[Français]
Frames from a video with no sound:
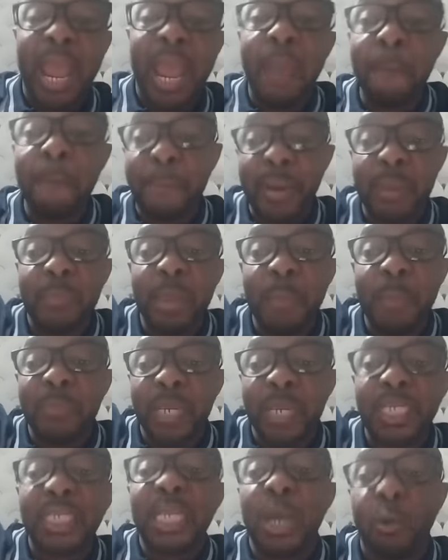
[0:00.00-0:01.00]
un premier
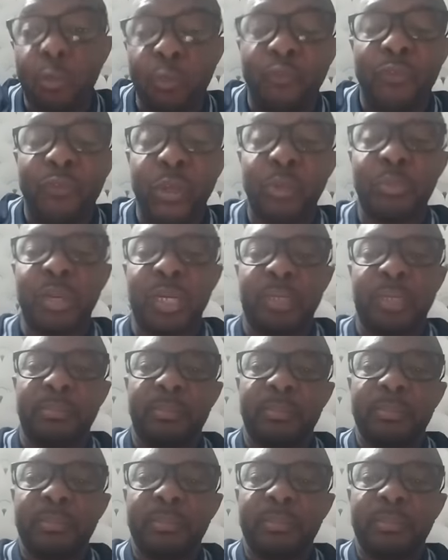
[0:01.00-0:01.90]
ministre d'un gouvernement,